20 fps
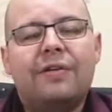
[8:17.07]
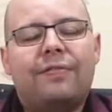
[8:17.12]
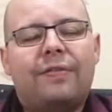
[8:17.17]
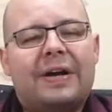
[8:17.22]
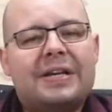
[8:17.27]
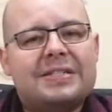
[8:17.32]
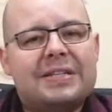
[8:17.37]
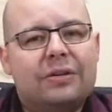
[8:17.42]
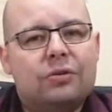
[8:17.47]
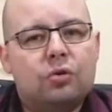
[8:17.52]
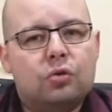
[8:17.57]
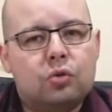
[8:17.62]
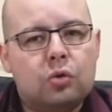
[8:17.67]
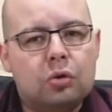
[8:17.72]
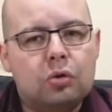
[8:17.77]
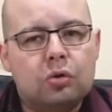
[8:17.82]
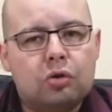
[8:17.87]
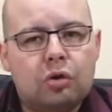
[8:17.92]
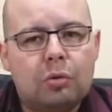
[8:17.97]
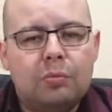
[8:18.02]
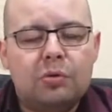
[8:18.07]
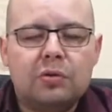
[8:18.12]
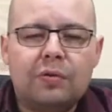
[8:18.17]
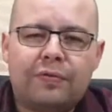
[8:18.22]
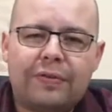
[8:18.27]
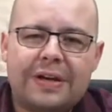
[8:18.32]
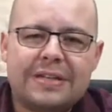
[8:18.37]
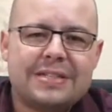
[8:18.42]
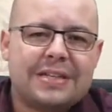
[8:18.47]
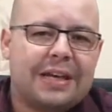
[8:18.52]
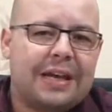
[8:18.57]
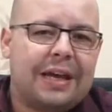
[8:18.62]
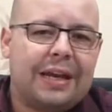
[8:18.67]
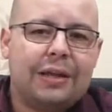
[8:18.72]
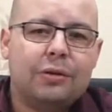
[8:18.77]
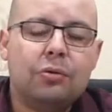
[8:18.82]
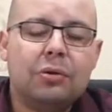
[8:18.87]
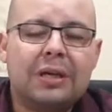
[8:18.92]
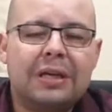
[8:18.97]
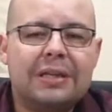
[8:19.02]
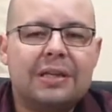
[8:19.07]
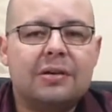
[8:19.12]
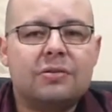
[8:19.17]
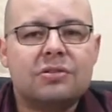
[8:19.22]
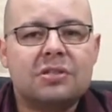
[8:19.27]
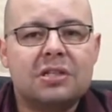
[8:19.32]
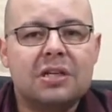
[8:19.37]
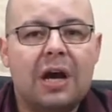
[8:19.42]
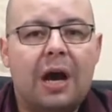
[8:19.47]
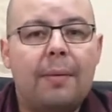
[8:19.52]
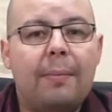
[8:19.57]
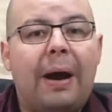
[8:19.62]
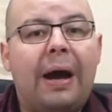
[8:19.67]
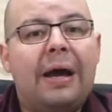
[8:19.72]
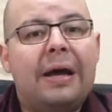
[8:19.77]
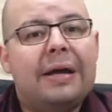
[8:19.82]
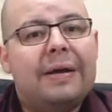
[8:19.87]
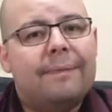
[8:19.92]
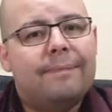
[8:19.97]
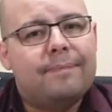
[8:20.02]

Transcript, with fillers: fazendo tudo o que o mundo faz e querendo que Deus te ama.